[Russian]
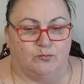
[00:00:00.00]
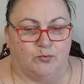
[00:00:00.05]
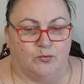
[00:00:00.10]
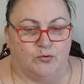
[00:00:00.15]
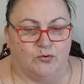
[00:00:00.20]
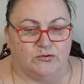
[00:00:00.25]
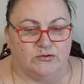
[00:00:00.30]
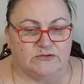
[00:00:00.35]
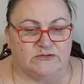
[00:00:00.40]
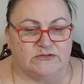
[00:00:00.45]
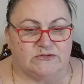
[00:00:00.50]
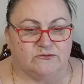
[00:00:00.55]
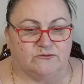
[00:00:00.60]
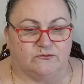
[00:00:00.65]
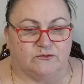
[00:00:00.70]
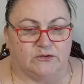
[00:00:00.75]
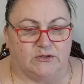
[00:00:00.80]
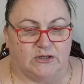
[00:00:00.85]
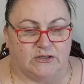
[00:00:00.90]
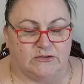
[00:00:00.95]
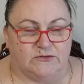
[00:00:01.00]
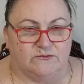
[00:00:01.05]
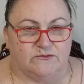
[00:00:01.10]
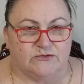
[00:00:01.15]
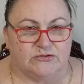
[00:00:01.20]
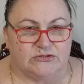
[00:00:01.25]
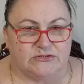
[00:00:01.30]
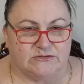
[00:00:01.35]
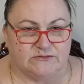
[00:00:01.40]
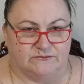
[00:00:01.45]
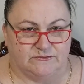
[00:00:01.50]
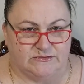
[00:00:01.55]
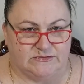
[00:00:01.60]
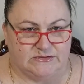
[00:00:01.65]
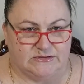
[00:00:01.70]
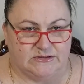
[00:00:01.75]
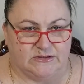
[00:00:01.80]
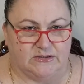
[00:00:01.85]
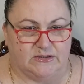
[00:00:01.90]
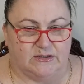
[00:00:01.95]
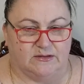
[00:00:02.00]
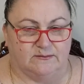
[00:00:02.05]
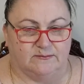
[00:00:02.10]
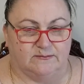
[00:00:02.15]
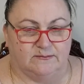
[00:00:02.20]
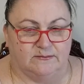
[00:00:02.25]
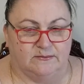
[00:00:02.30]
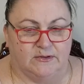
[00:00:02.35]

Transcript: полностью вкладываешься в дело